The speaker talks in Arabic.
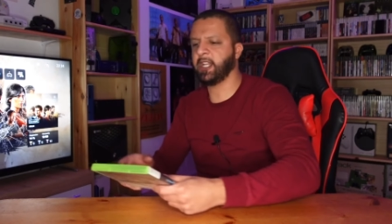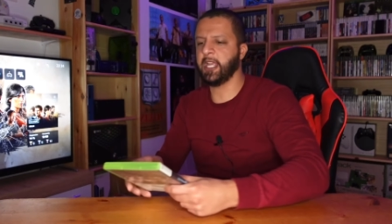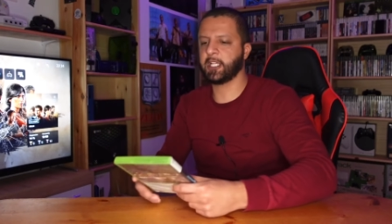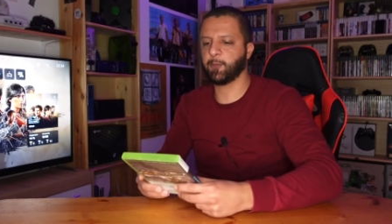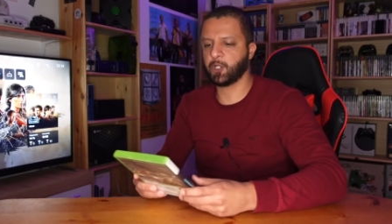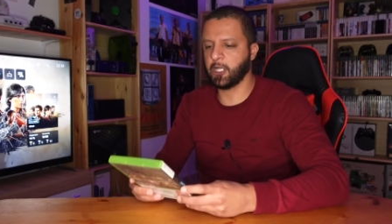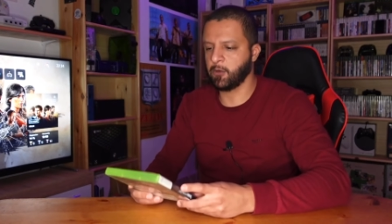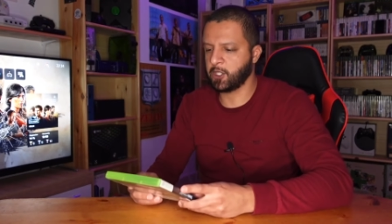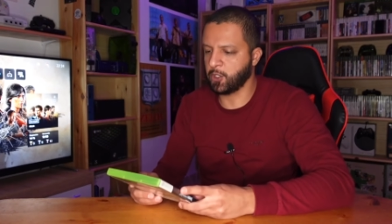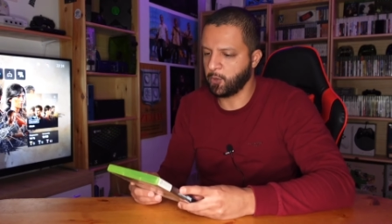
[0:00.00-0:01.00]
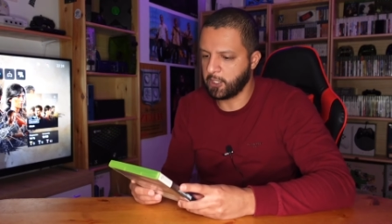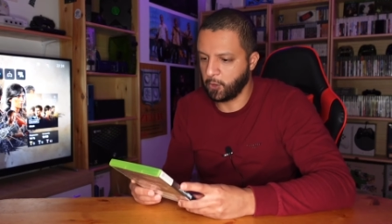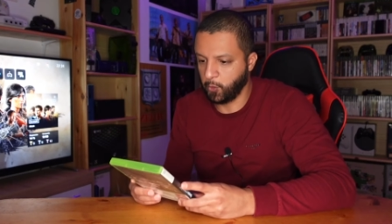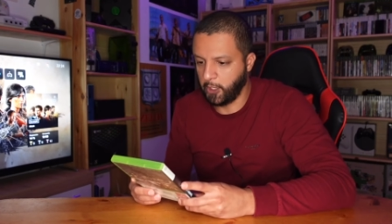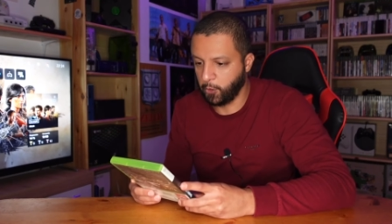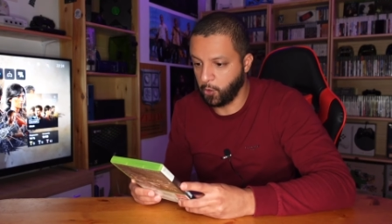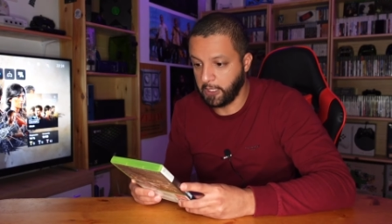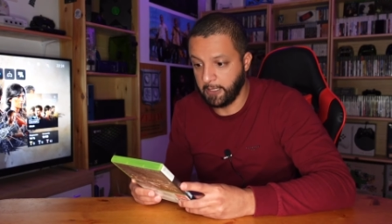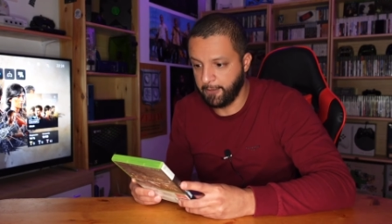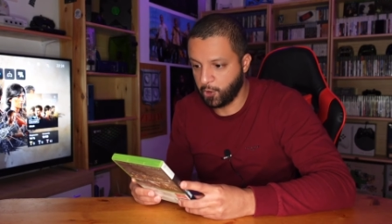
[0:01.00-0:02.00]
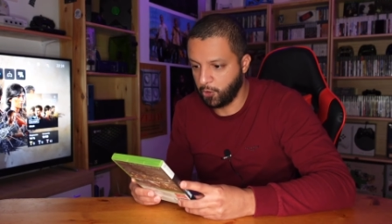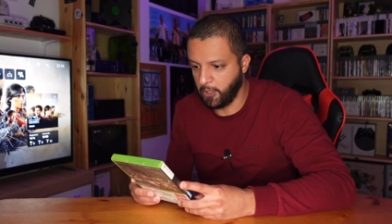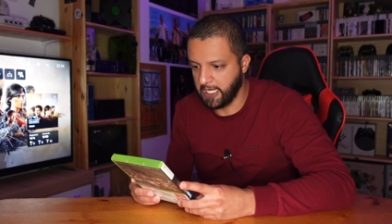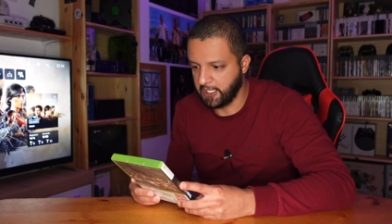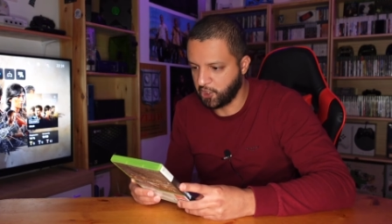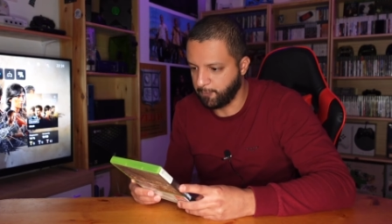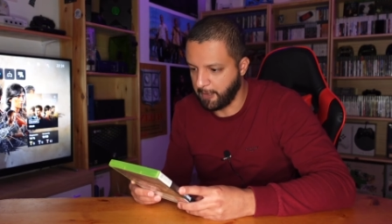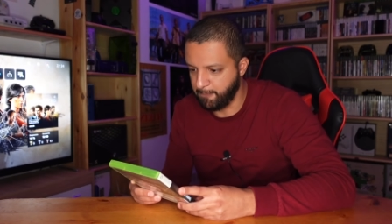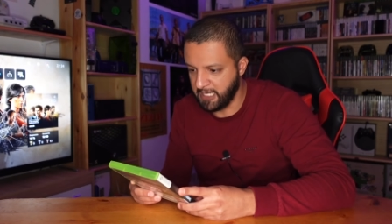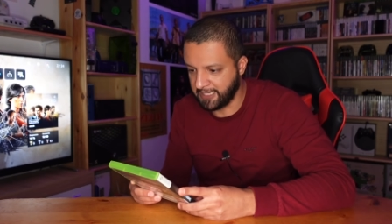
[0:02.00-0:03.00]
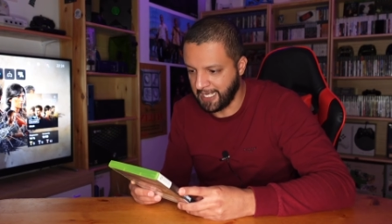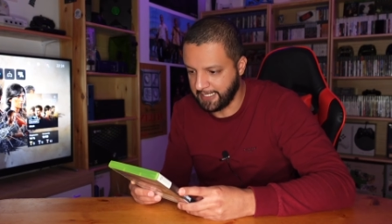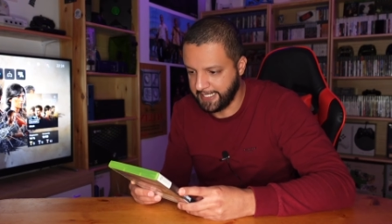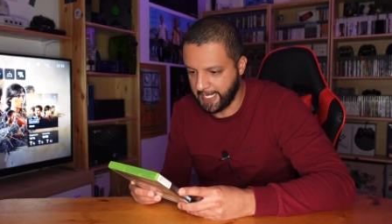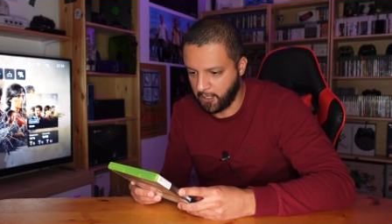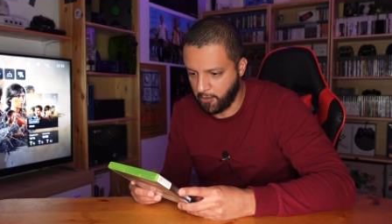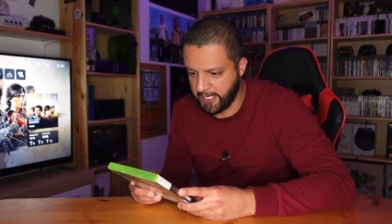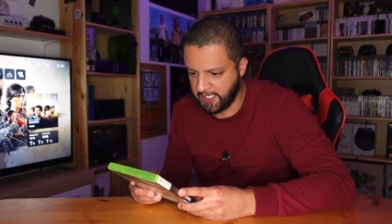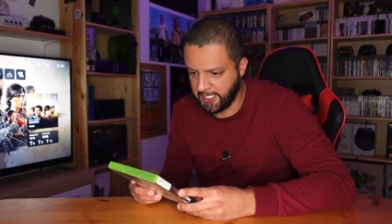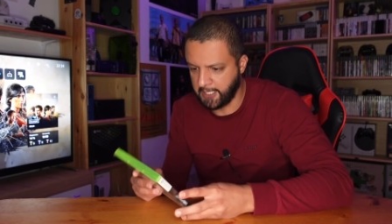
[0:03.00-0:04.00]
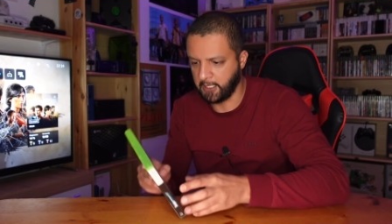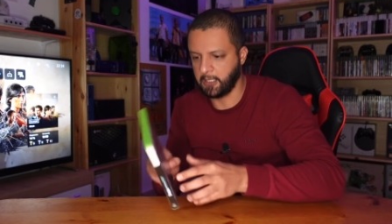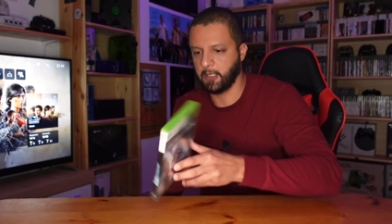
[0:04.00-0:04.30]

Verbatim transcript: تاع اكس بوكس 360 واحد اخر من شنو هذا شباب ميتال جير رايزينغ